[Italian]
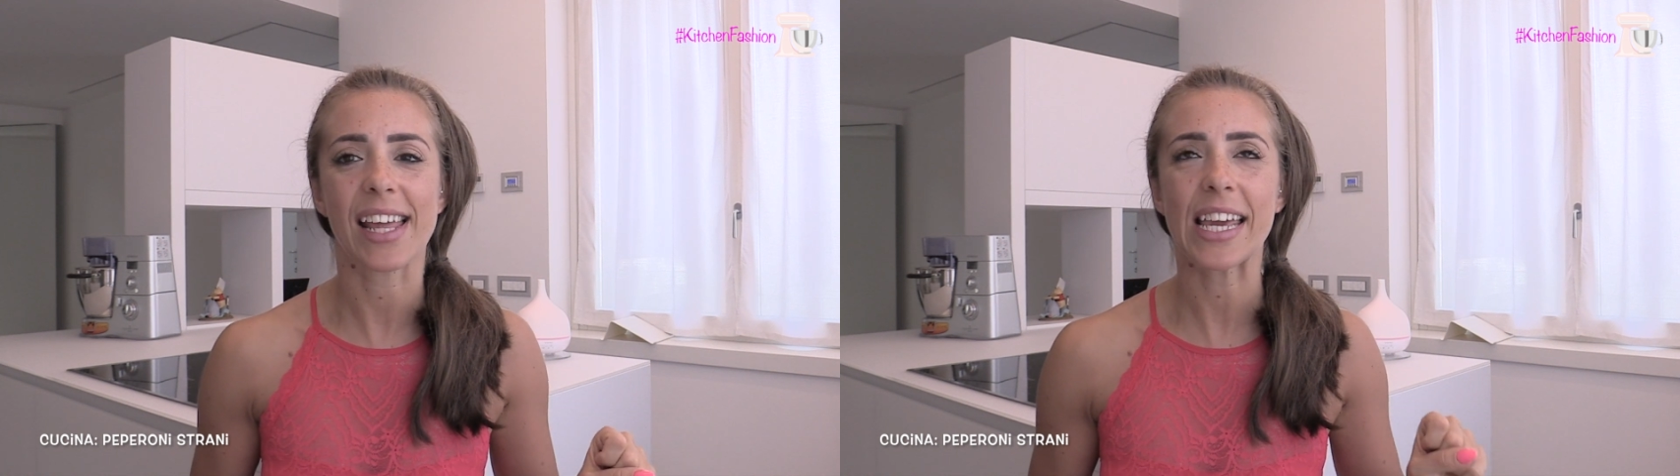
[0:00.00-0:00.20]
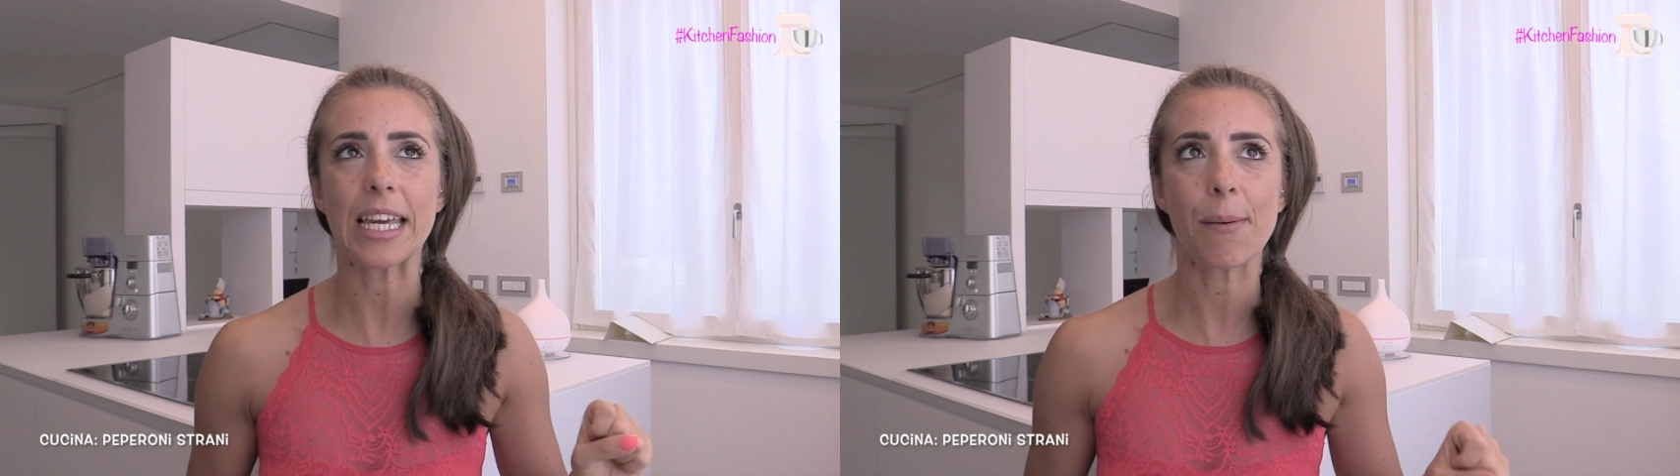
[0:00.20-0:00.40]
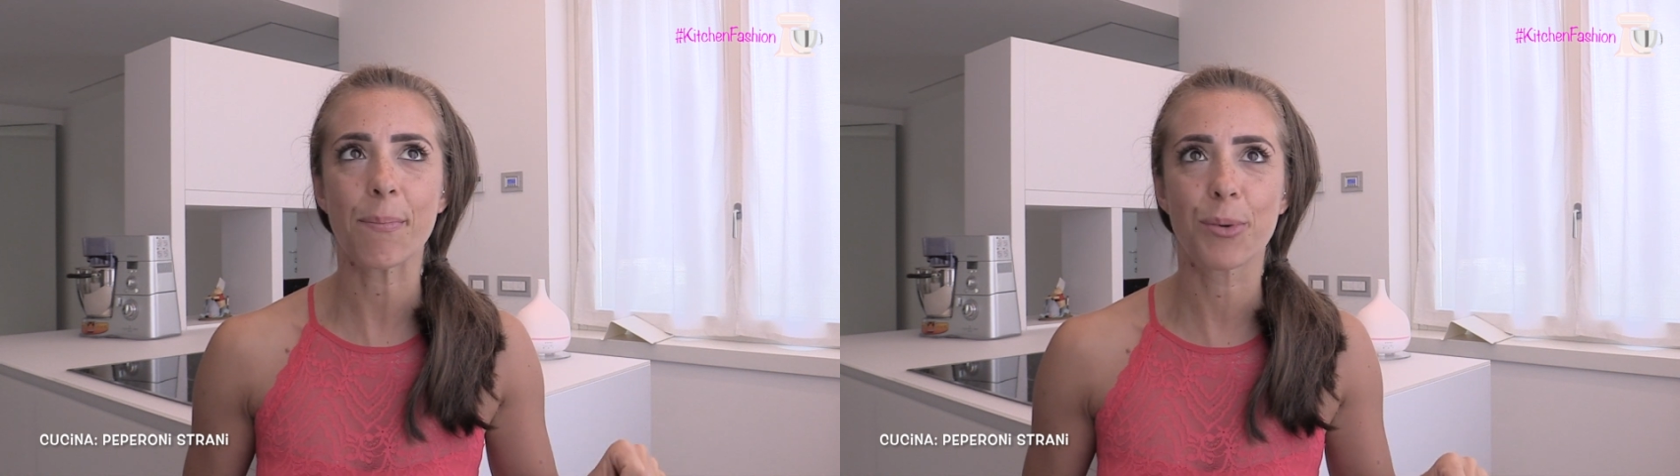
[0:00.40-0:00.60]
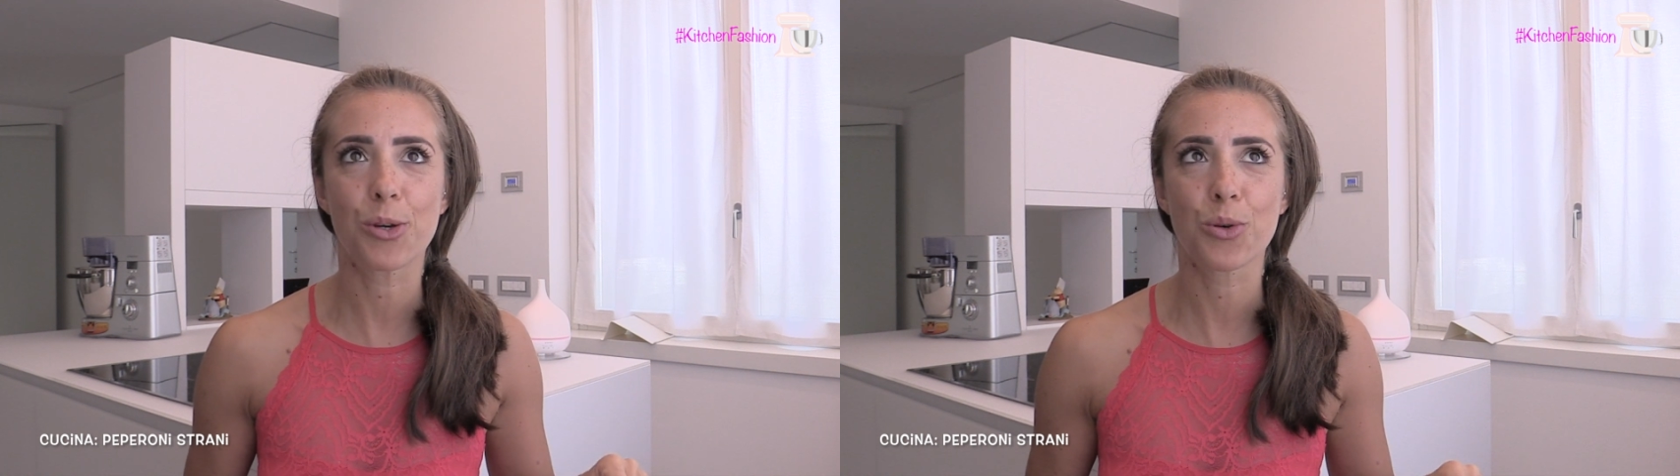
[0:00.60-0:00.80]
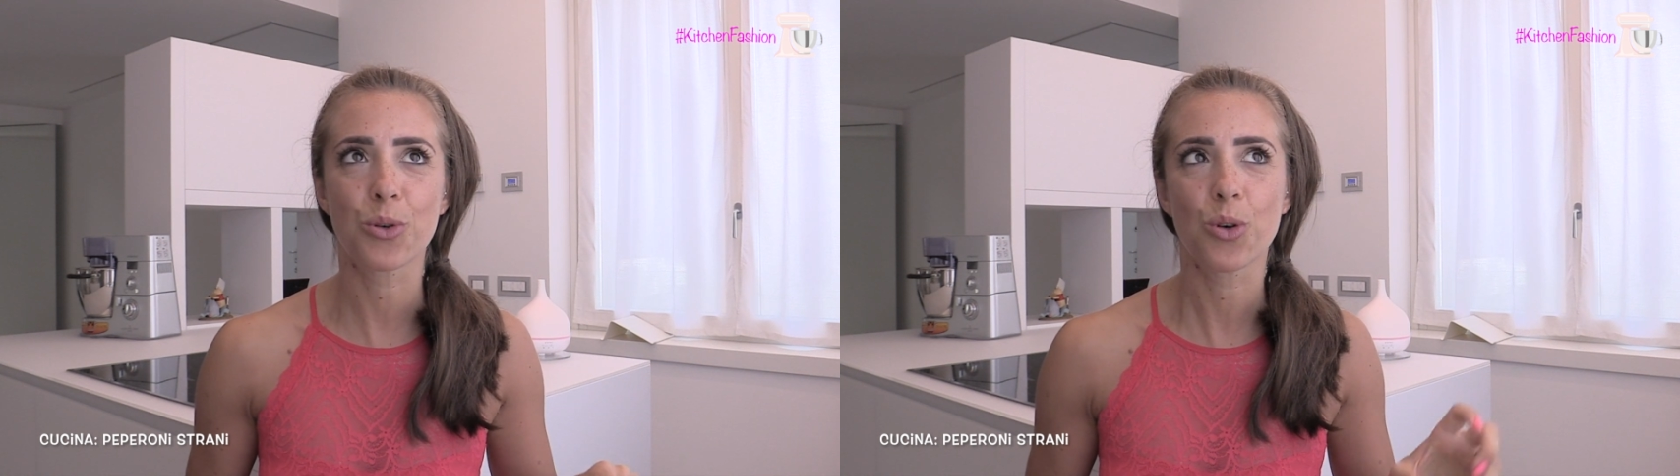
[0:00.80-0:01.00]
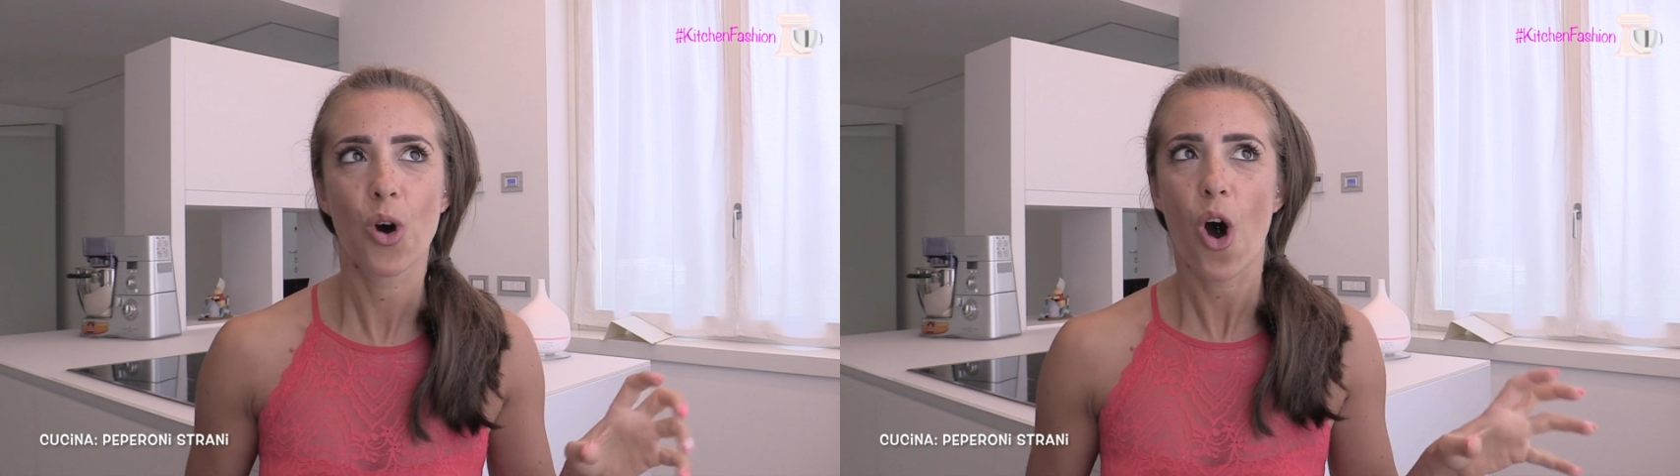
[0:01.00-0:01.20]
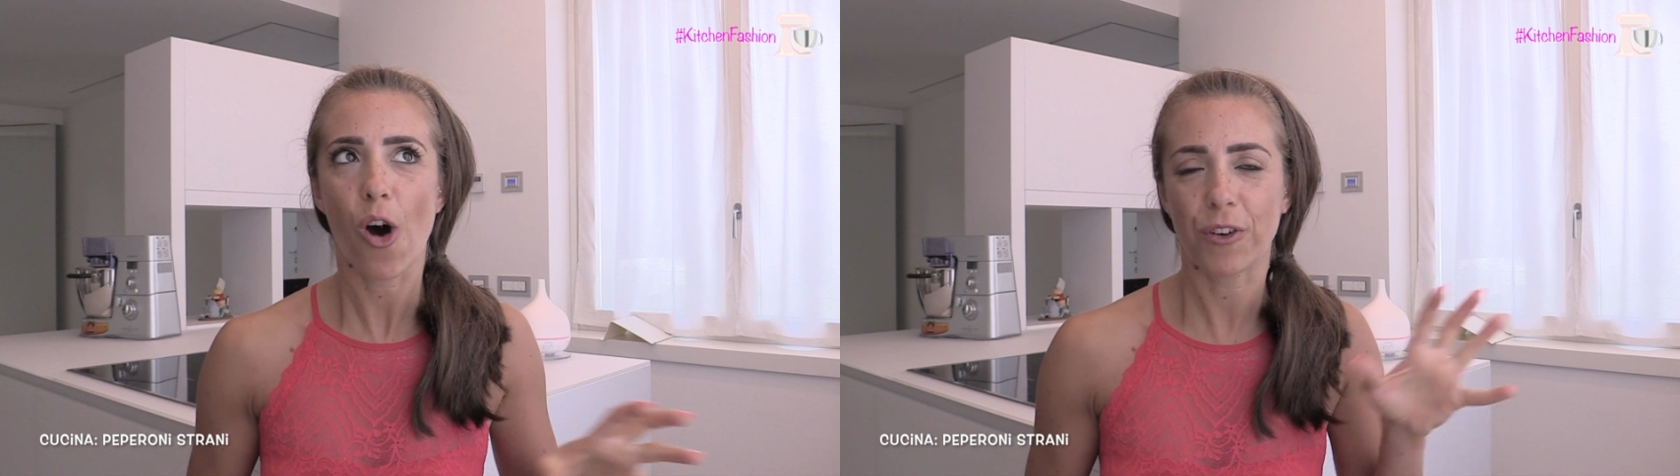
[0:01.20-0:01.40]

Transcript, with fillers: in più ho